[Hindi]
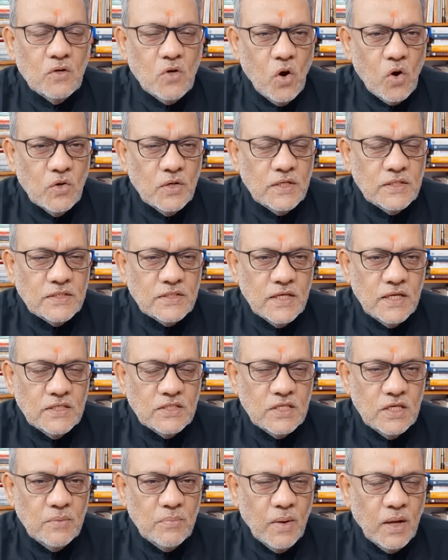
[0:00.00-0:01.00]
कांग्रेस से
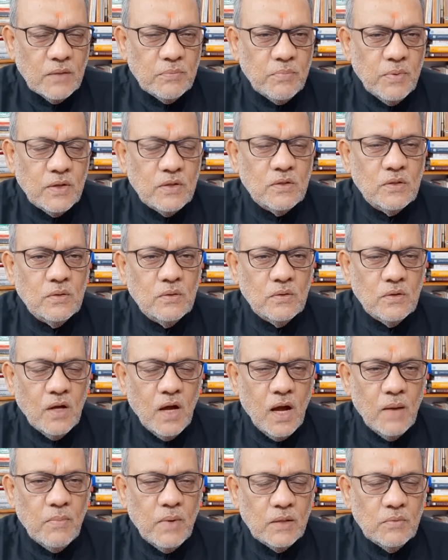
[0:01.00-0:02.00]
इसी बात पर
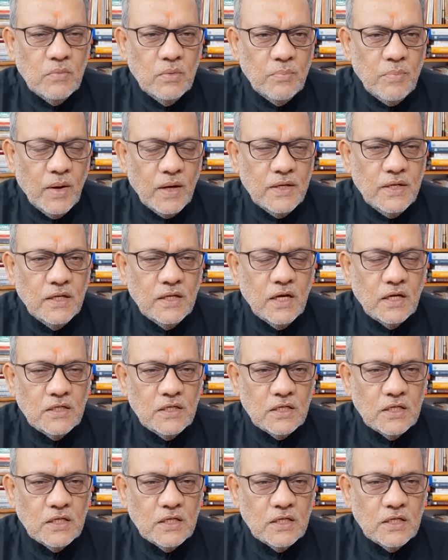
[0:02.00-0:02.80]
आम आदमी पार्टी का